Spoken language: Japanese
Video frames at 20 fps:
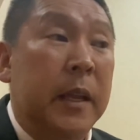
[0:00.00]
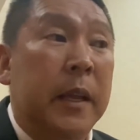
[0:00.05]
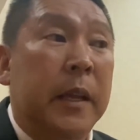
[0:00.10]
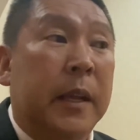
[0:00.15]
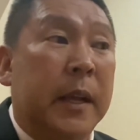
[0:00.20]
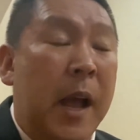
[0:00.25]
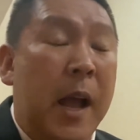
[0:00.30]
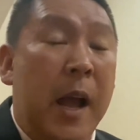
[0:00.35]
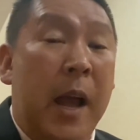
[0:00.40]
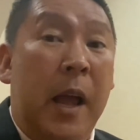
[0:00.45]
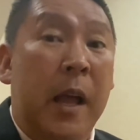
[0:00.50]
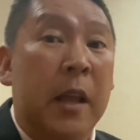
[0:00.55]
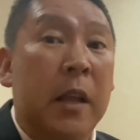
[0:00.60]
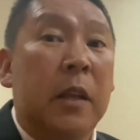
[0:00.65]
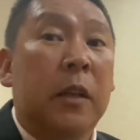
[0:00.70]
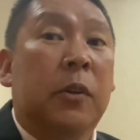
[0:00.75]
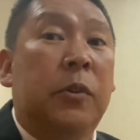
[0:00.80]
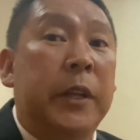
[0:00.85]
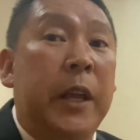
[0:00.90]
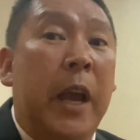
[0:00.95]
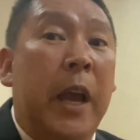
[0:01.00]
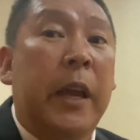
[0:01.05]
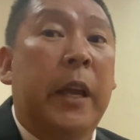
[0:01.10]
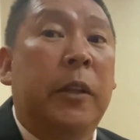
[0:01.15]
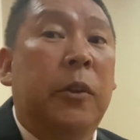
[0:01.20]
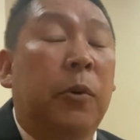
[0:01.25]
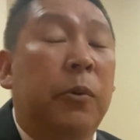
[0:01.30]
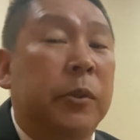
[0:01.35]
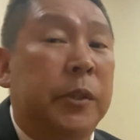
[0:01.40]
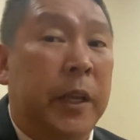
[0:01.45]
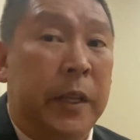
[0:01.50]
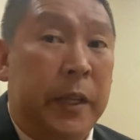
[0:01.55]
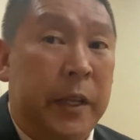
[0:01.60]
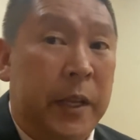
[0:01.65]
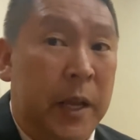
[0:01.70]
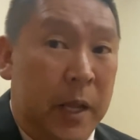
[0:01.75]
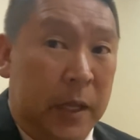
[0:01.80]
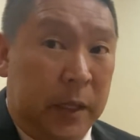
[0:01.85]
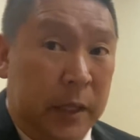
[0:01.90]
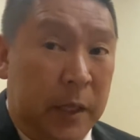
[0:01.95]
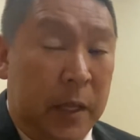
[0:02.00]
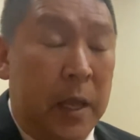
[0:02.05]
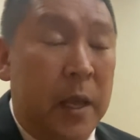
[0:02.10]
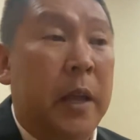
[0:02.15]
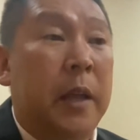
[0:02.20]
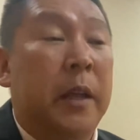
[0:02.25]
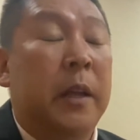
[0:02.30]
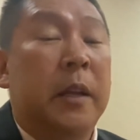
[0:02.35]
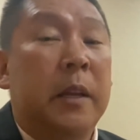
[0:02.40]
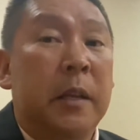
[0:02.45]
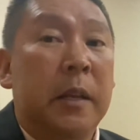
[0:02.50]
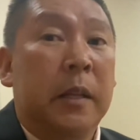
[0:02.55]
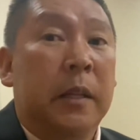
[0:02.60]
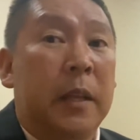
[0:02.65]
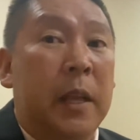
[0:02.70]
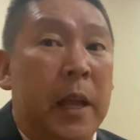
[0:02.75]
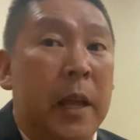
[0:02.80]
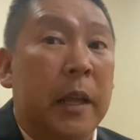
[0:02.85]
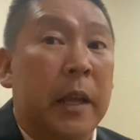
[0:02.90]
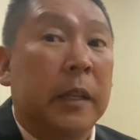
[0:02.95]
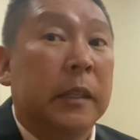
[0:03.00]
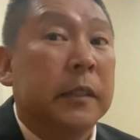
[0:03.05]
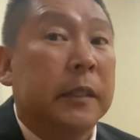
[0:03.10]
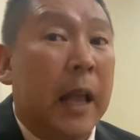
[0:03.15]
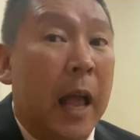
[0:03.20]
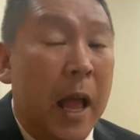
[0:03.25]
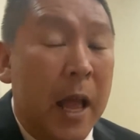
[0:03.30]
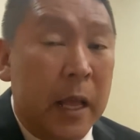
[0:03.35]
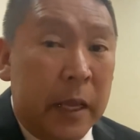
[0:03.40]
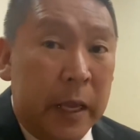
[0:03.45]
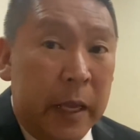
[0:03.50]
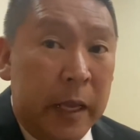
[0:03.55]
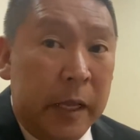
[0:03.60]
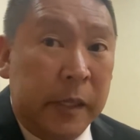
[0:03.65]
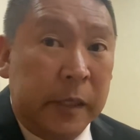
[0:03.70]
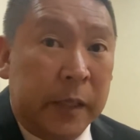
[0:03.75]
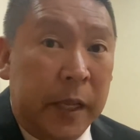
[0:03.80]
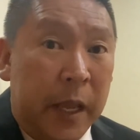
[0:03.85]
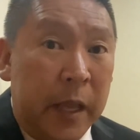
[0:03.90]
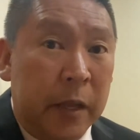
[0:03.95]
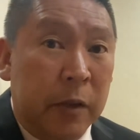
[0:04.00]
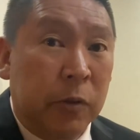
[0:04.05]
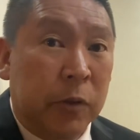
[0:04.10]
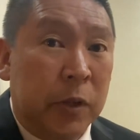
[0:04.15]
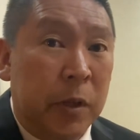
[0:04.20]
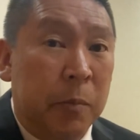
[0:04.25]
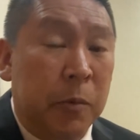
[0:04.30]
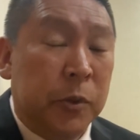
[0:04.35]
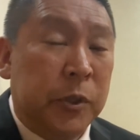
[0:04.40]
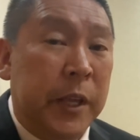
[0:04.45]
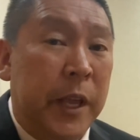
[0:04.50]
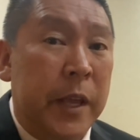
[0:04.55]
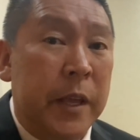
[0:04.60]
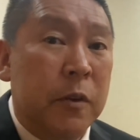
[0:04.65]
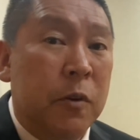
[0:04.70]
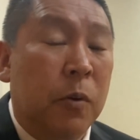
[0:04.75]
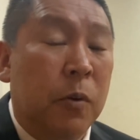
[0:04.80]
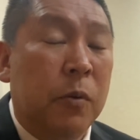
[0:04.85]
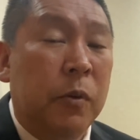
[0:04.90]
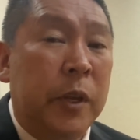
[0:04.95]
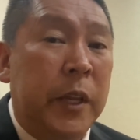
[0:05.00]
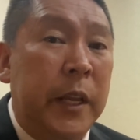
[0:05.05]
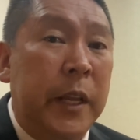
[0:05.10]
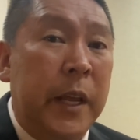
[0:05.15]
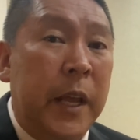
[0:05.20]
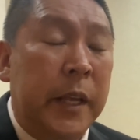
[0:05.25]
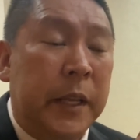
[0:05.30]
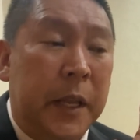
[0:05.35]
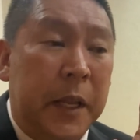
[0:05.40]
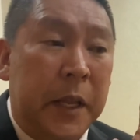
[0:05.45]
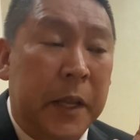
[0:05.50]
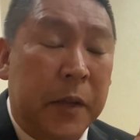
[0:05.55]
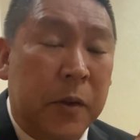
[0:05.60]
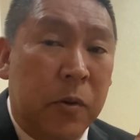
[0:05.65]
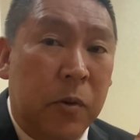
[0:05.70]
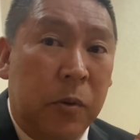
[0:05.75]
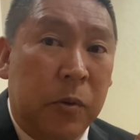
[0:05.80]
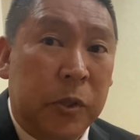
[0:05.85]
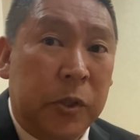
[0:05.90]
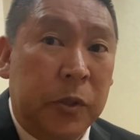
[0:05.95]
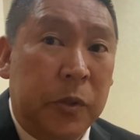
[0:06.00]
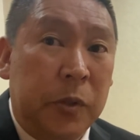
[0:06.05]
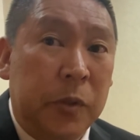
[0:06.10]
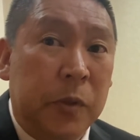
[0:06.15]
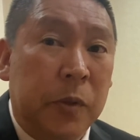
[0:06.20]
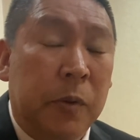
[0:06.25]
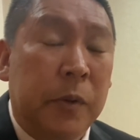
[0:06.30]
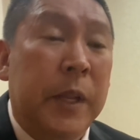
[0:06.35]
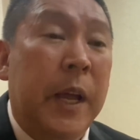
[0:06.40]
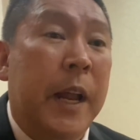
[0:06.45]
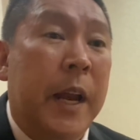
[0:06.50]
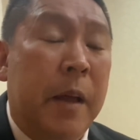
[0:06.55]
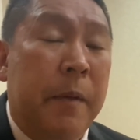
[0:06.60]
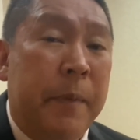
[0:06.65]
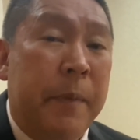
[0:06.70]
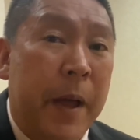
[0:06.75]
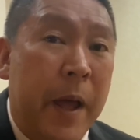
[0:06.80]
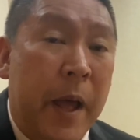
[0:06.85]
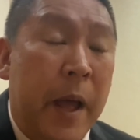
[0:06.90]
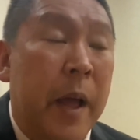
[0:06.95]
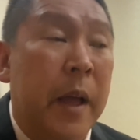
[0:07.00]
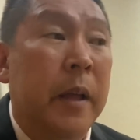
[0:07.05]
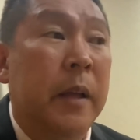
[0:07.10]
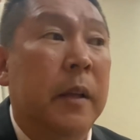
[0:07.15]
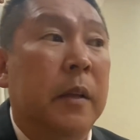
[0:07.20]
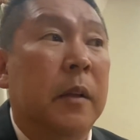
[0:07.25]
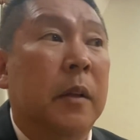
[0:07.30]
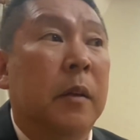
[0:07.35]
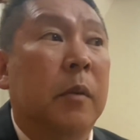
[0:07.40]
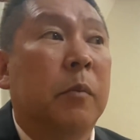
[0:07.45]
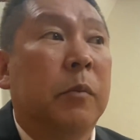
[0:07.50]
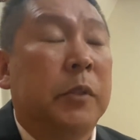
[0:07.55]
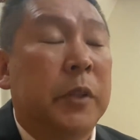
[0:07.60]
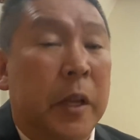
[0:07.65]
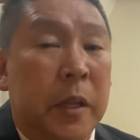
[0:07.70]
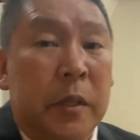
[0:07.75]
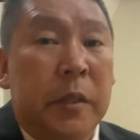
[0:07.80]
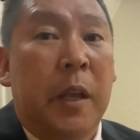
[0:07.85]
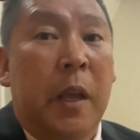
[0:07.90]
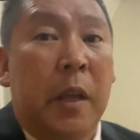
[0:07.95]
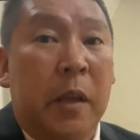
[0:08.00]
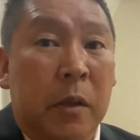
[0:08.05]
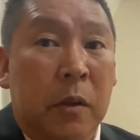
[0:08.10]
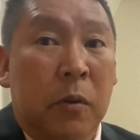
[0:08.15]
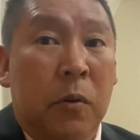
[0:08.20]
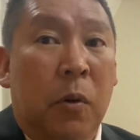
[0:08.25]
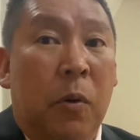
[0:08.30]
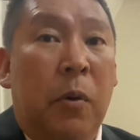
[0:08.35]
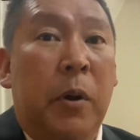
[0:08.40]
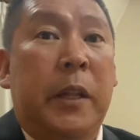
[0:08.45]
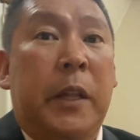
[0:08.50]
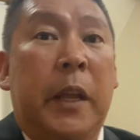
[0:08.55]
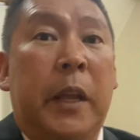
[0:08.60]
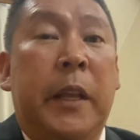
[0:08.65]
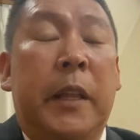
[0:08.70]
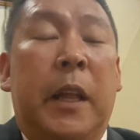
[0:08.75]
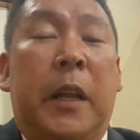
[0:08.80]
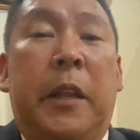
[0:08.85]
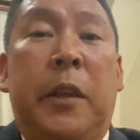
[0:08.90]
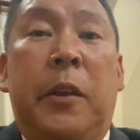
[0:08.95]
が繰り上げ当選になって、で、参議院選挙でも全国比例で立候補するのならば、もう全然合理的な理